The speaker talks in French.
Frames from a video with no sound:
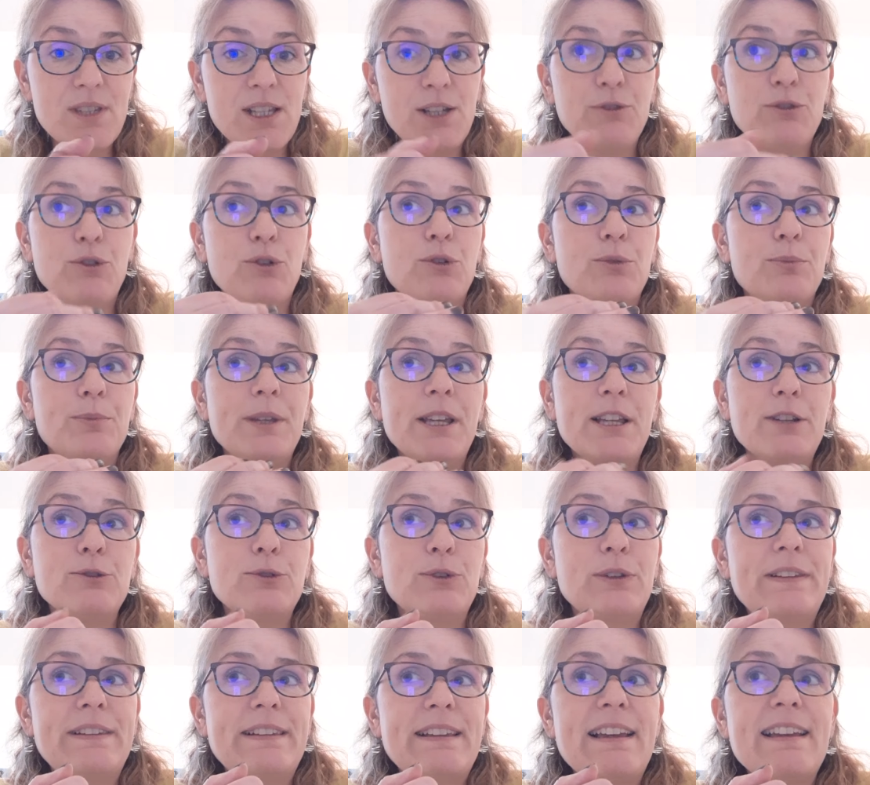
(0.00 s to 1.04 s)
Donc bien au
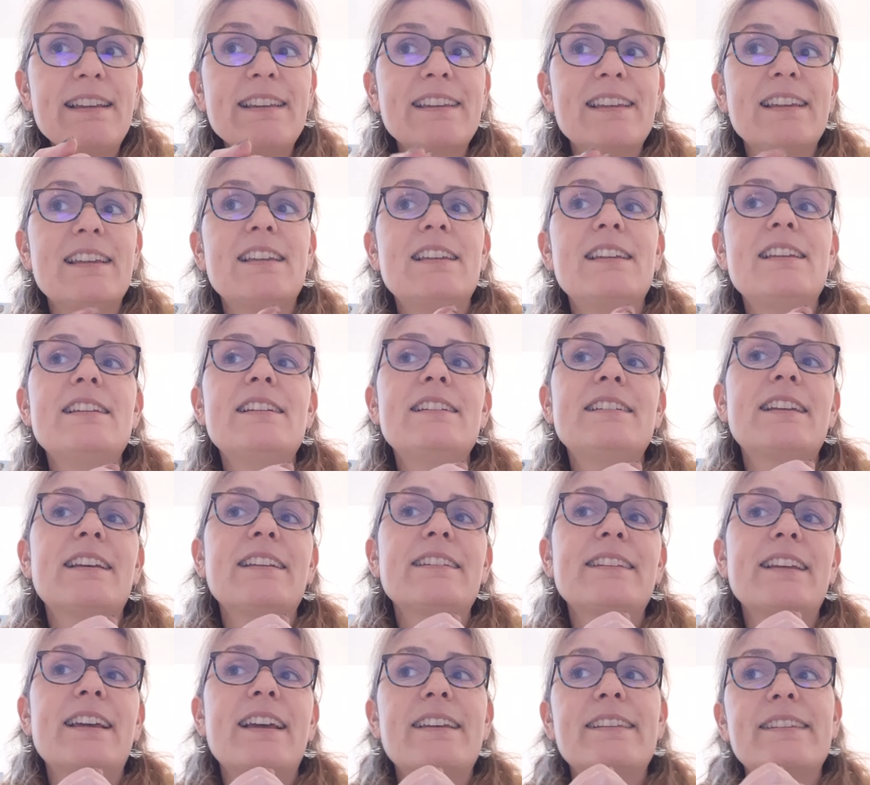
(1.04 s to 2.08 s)
sec, il
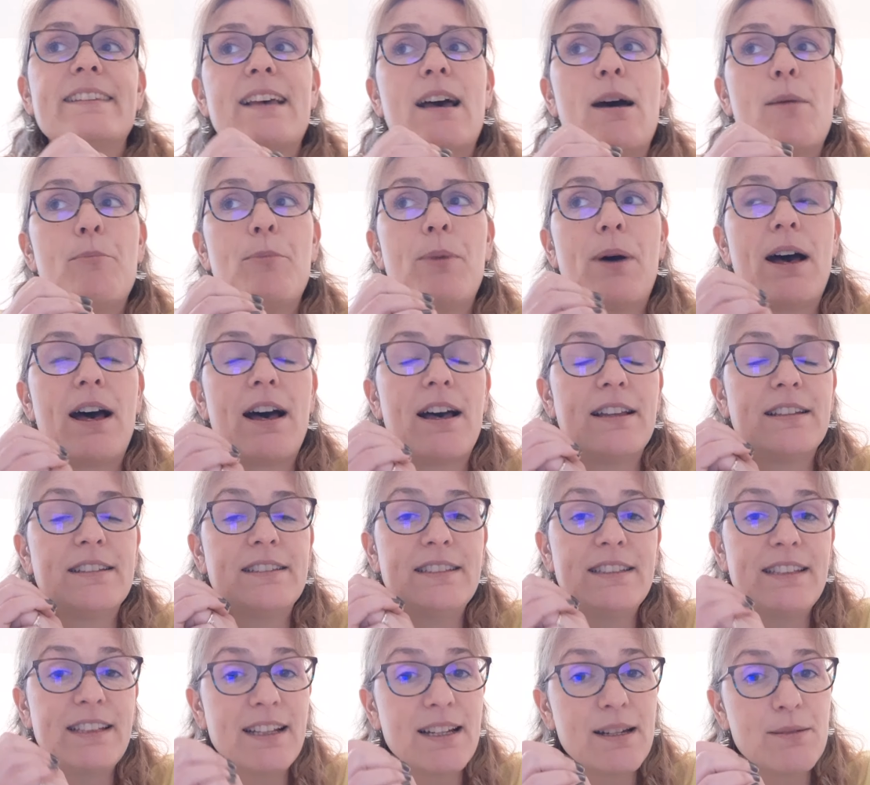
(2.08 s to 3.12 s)
n'intéressera pas
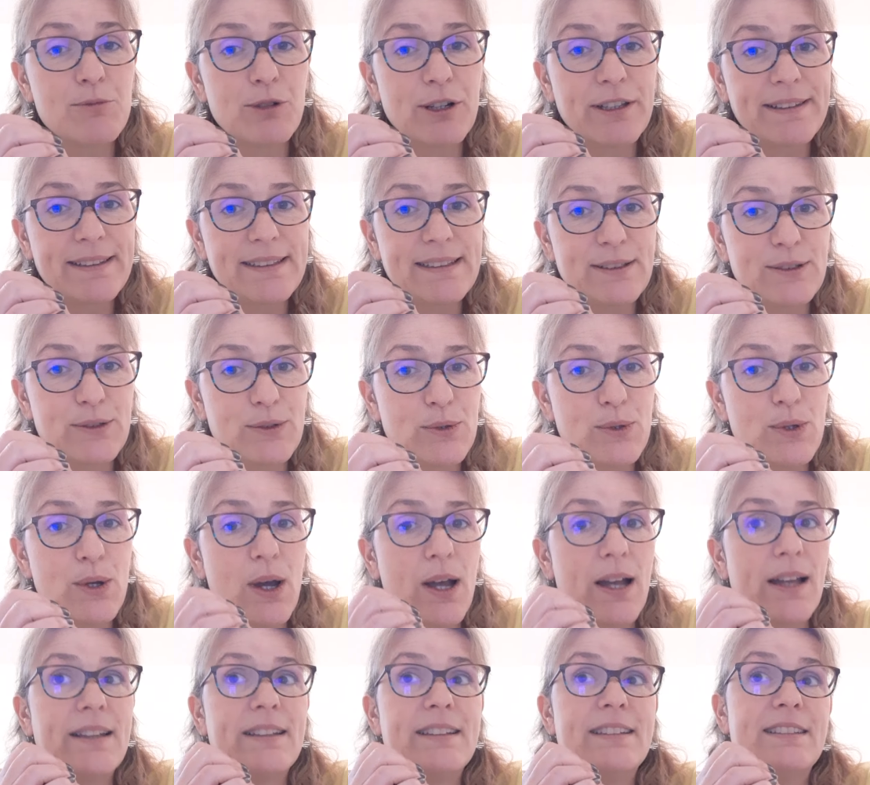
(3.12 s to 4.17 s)
ni les moisissures
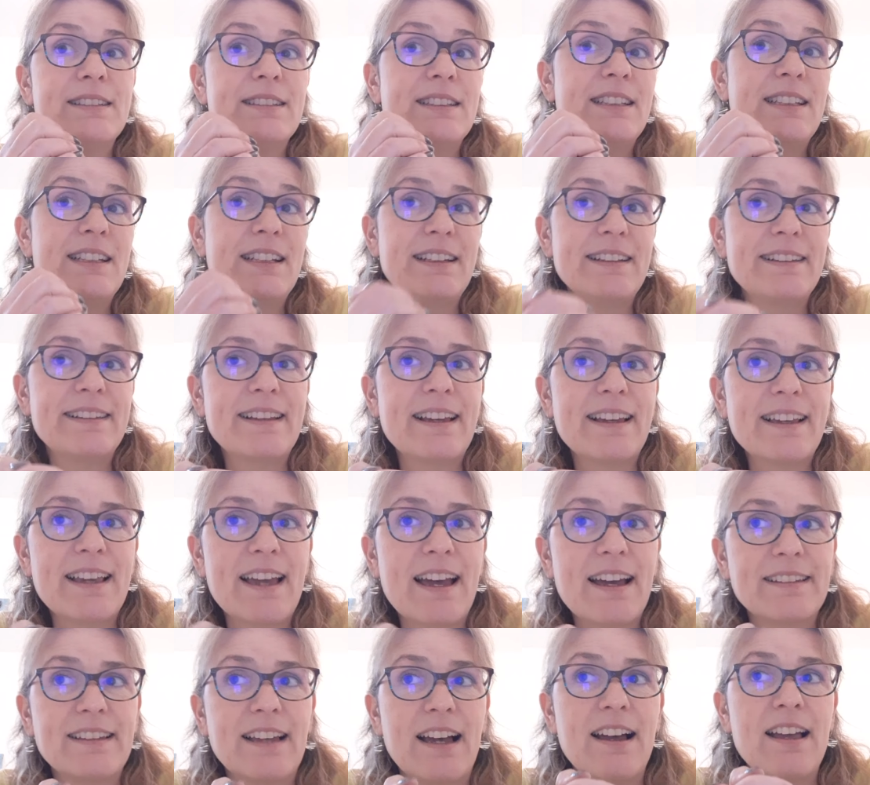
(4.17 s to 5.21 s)
ni les
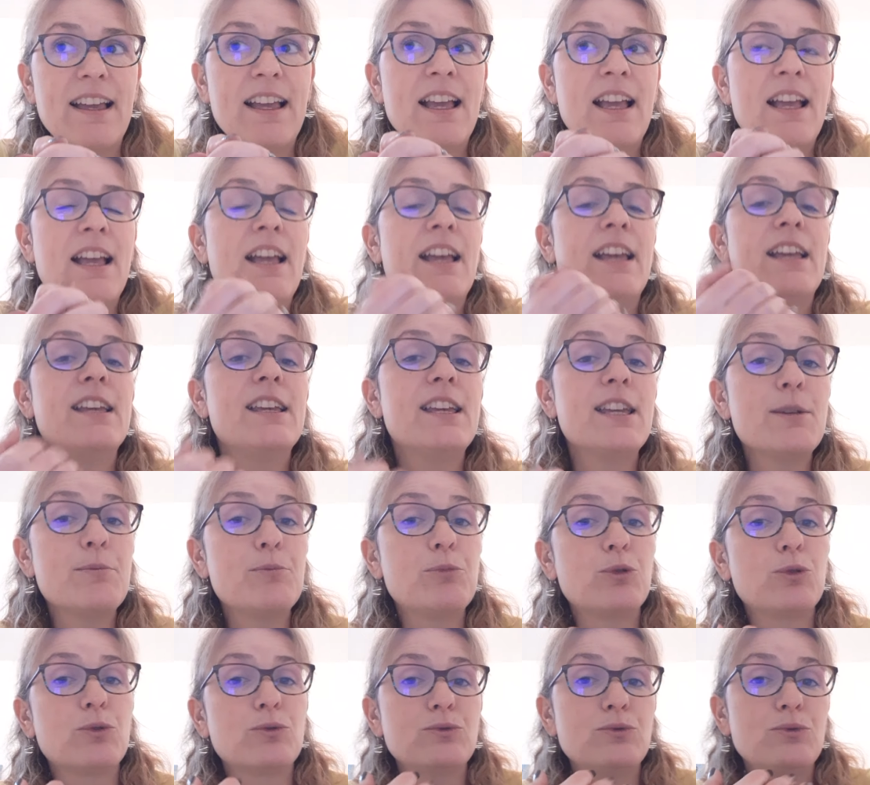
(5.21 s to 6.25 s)
acariens. Et
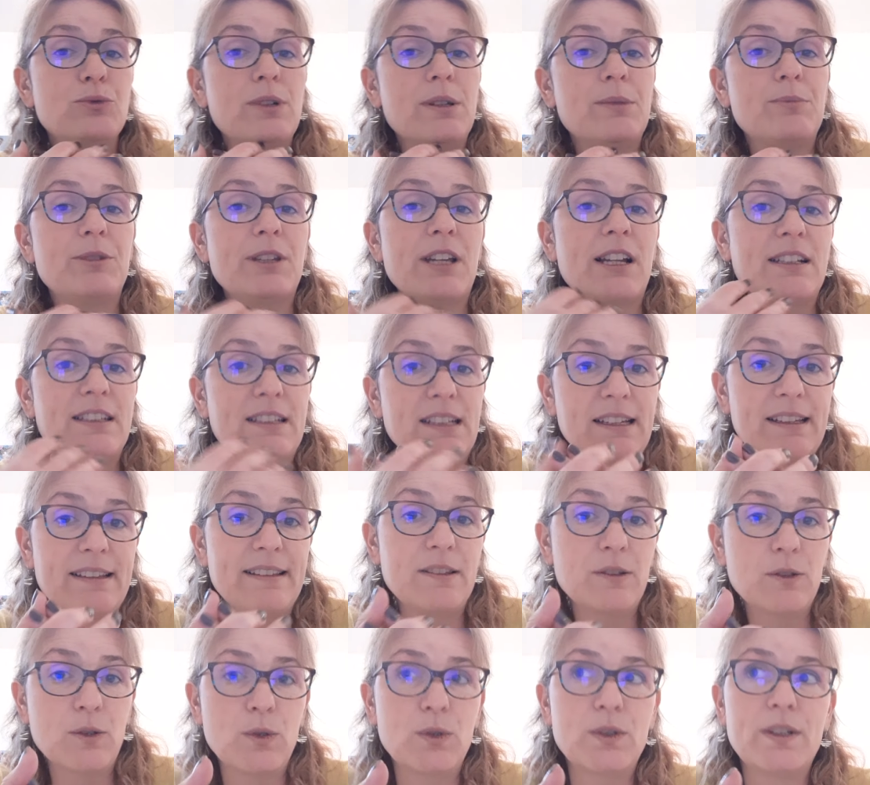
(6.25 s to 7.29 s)
pour nous, eh bien les
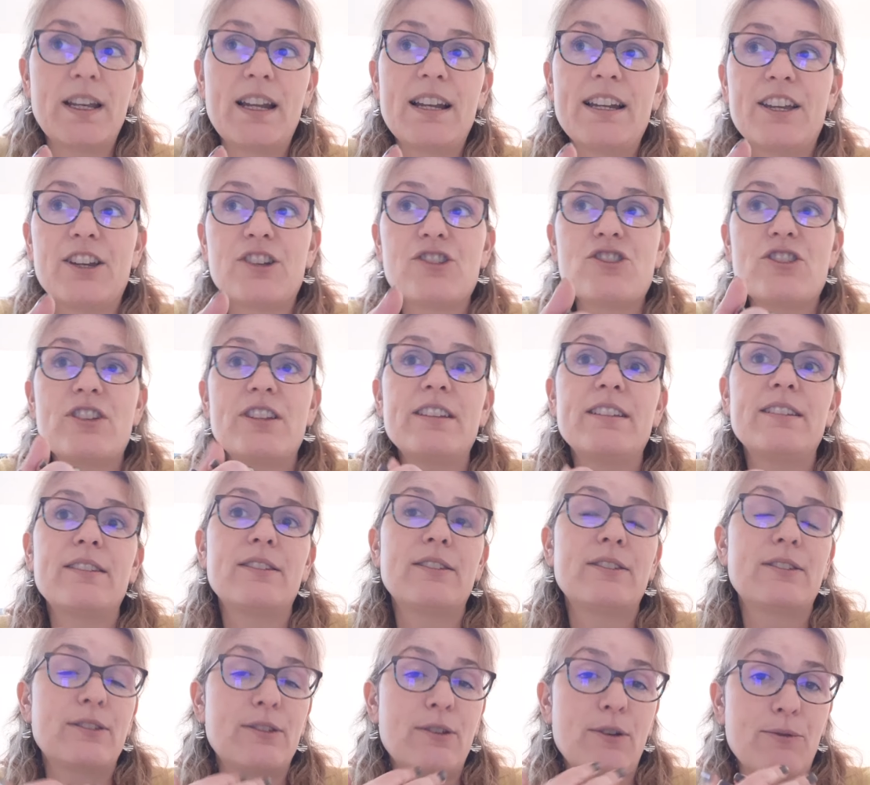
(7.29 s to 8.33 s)
risques d'allergie
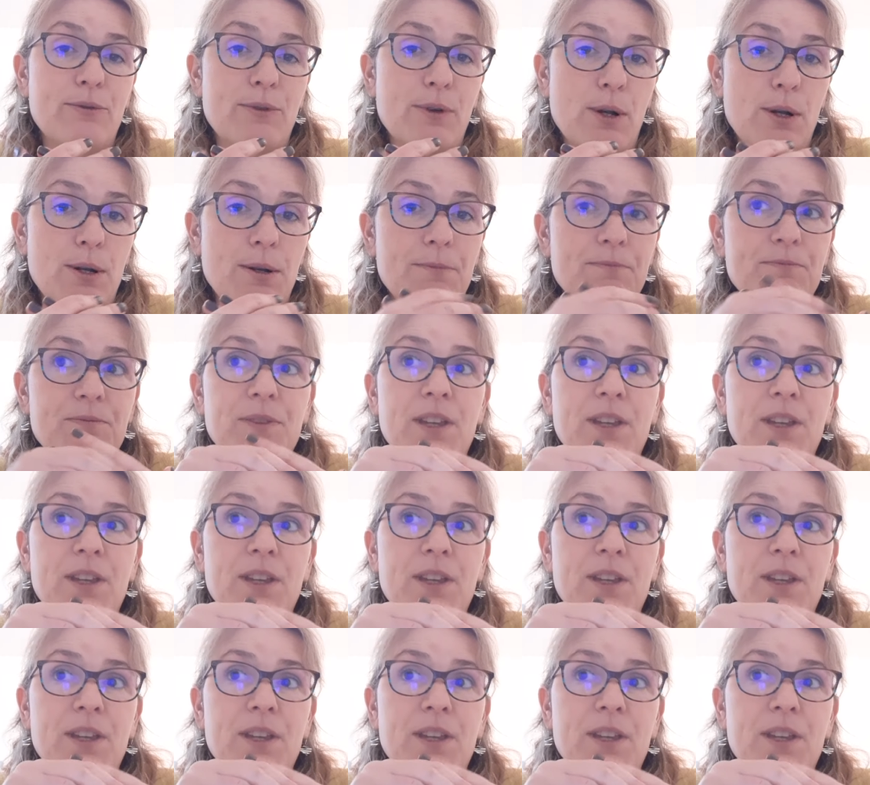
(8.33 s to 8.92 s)
s'envolent.